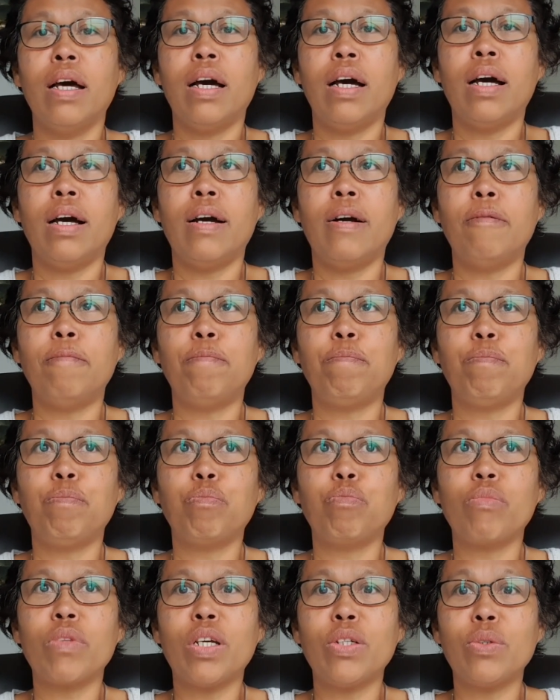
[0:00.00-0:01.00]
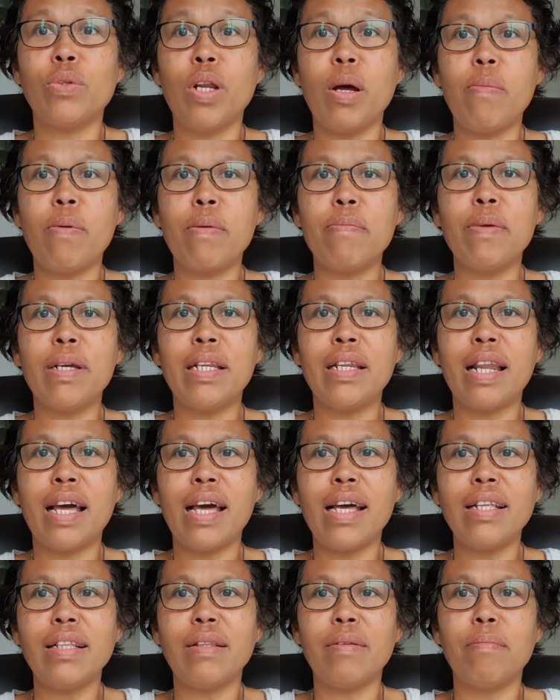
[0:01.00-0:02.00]
um, sudah
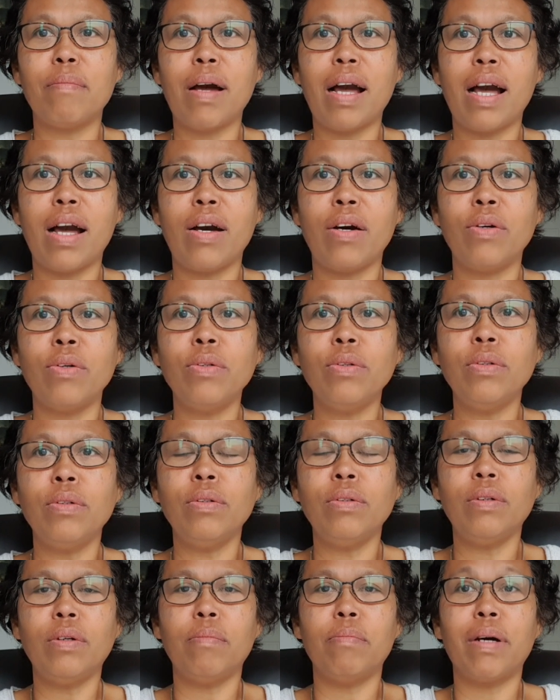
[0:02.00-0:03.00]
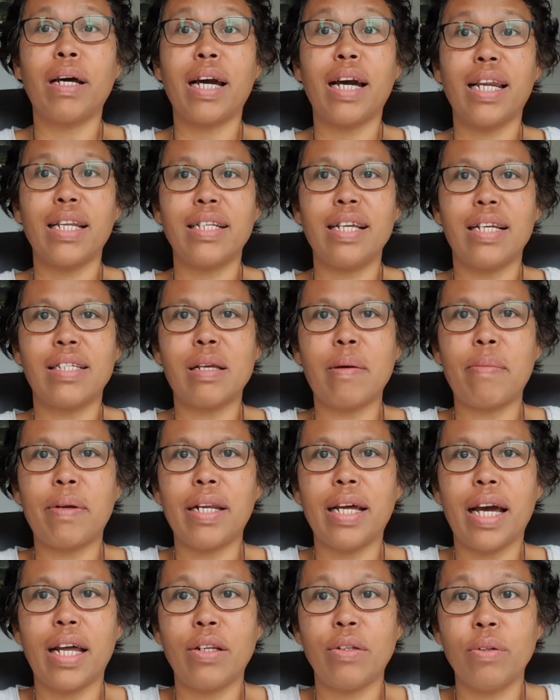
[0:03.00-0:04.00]
berminat mau bekerja sama
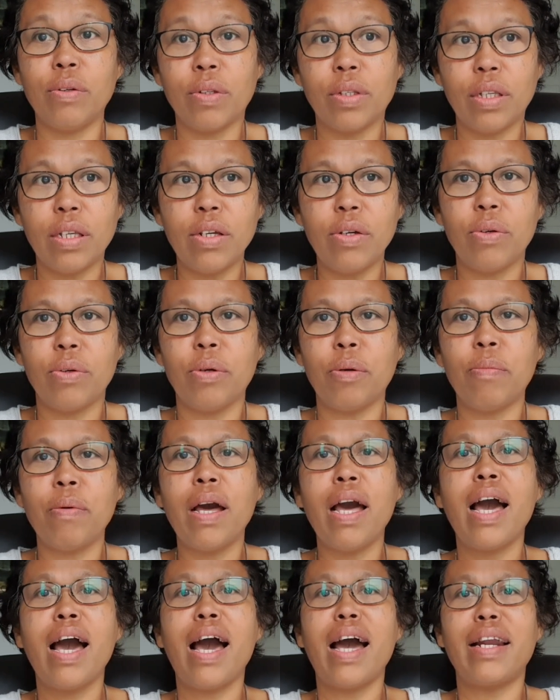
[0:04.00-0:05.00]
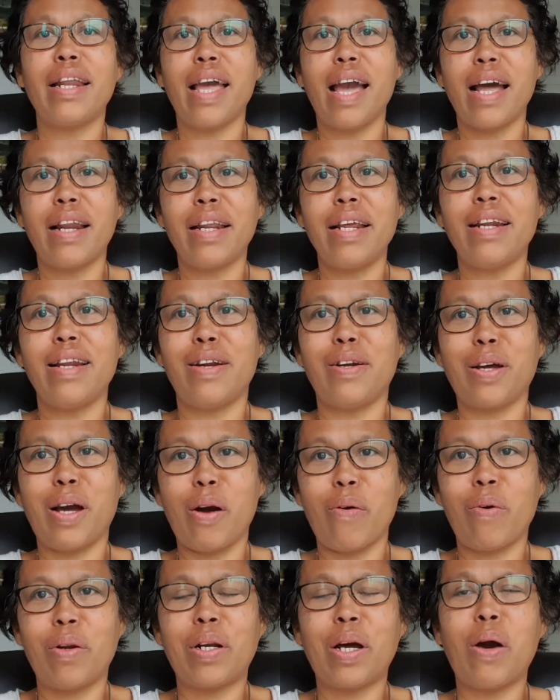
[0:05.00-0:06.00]
dengan YouTube, adik-adik dan
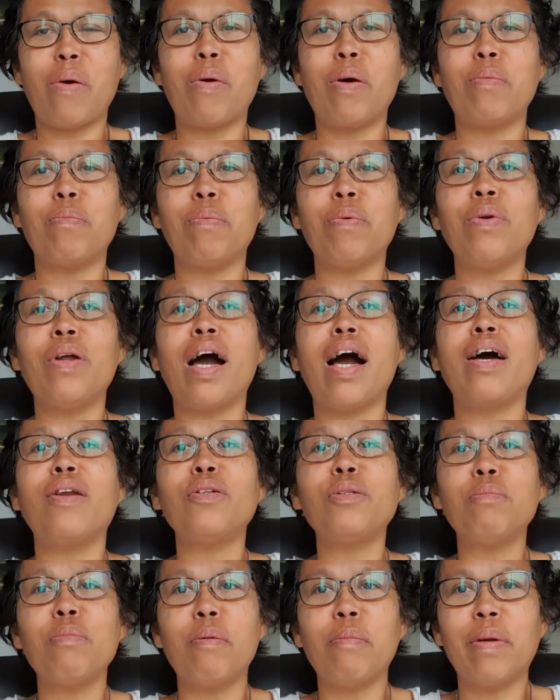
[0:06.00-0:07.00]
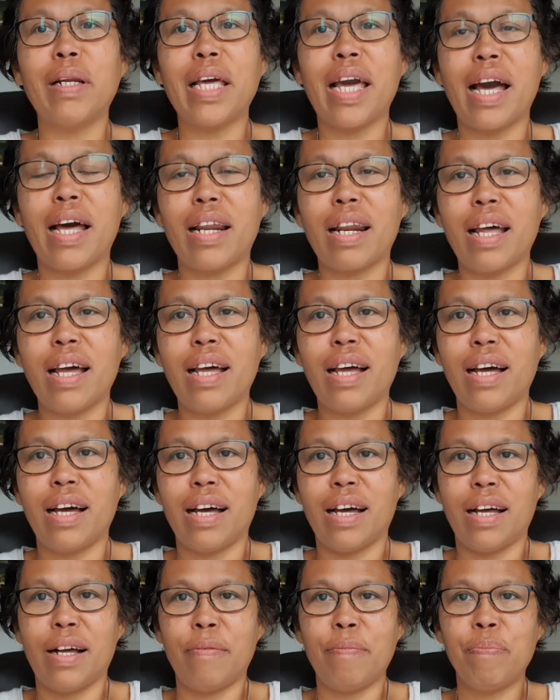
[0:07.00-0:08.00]
kawan-kawan pun harus memelihara
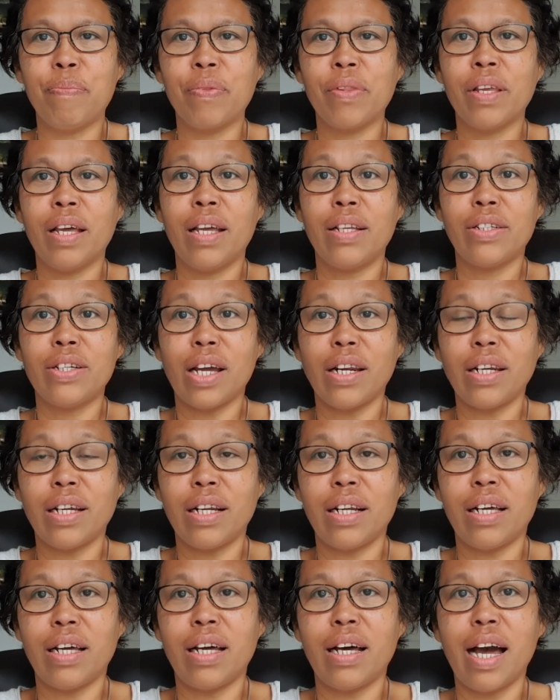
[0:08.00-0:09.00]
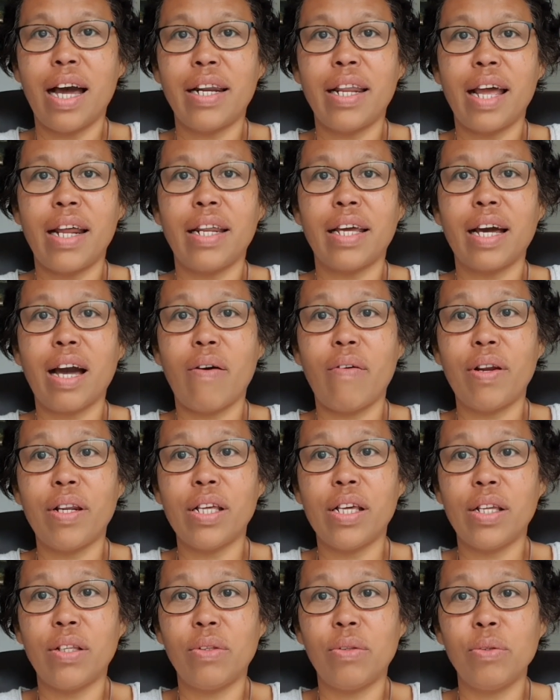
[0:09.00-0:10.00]
uh, channel uh, adik-adik kawan
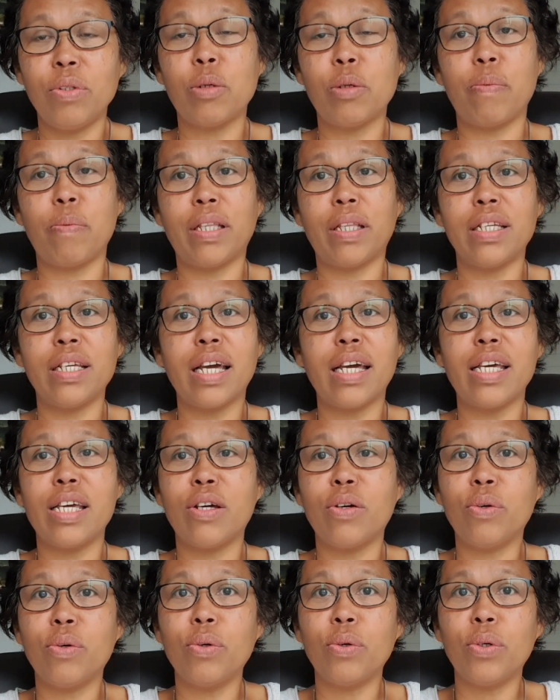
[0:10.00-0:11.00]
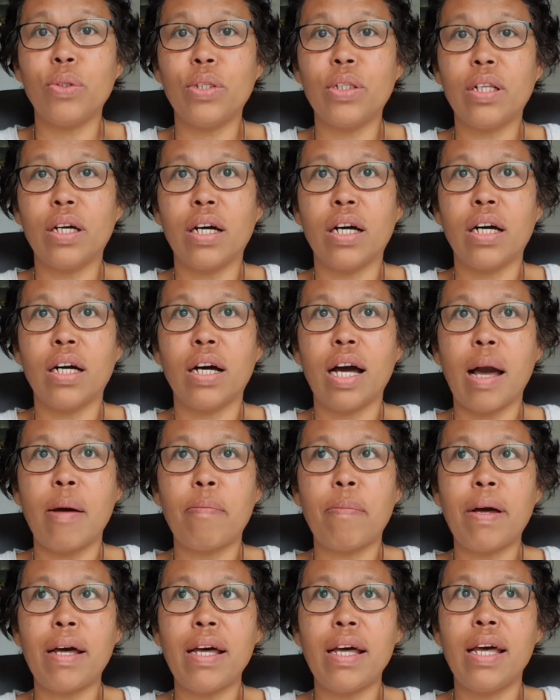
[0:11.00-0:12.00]
itu sepertinya ikut uh,
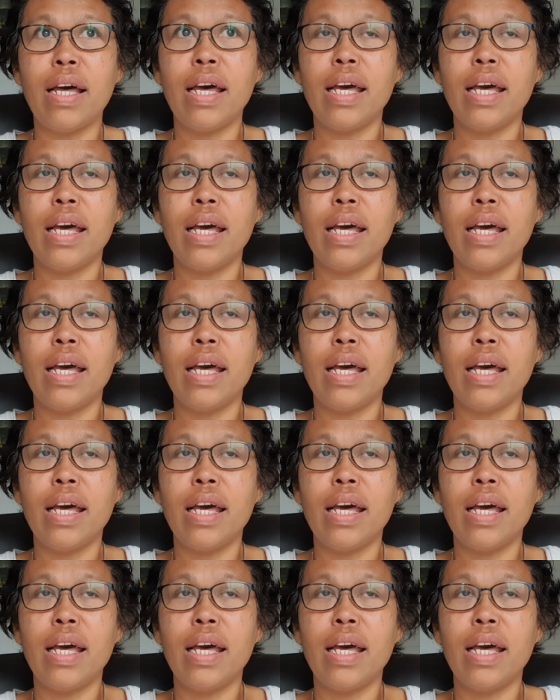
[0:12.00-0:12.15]
apa?